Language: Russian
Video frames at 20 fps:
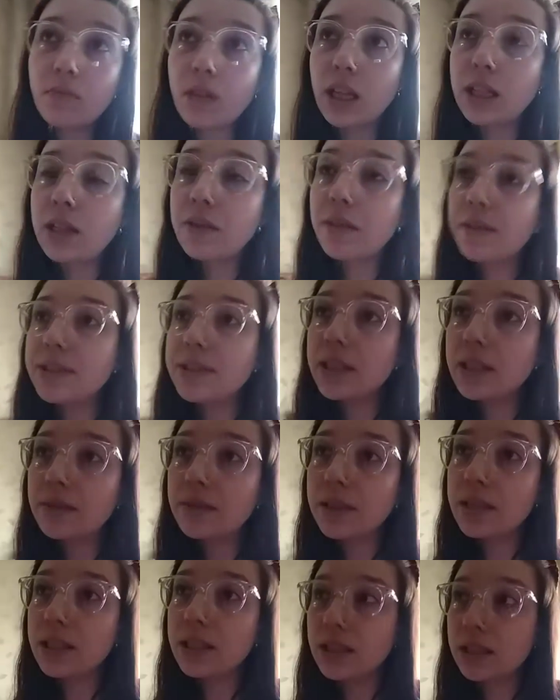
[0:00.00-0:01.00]
не во всех
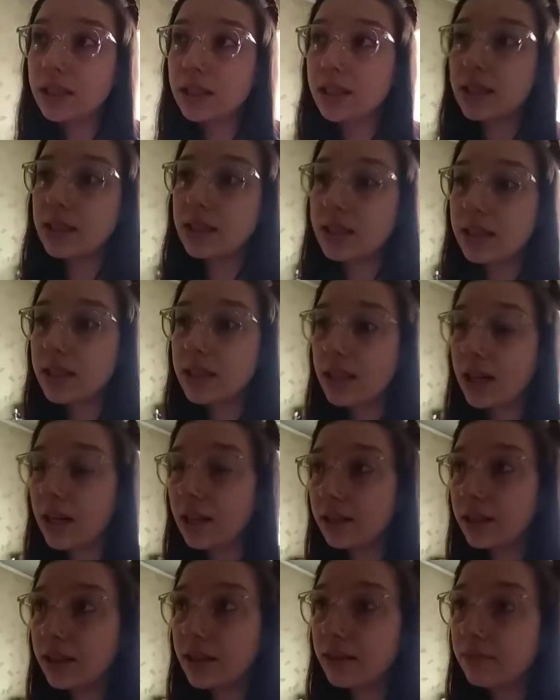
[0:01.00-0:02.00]
квартирах есть
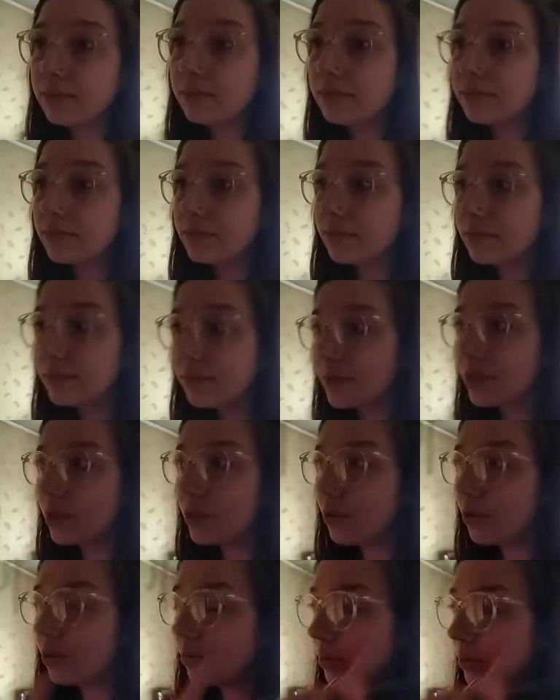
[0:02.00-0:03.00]
стиралки
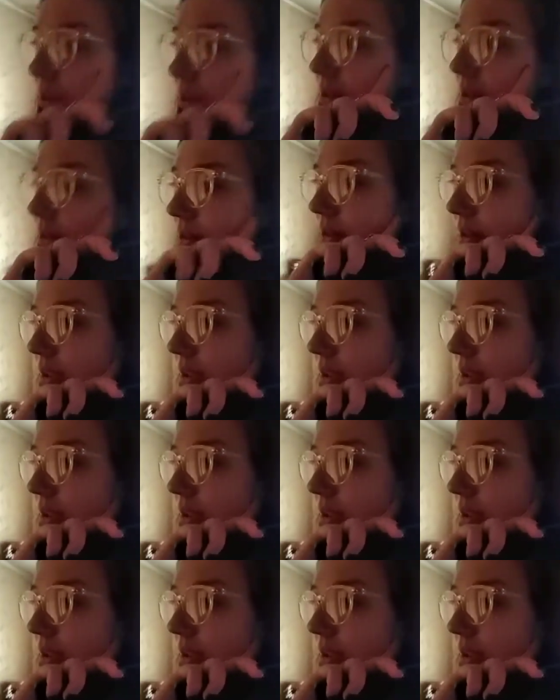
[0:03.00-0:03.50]
съемных,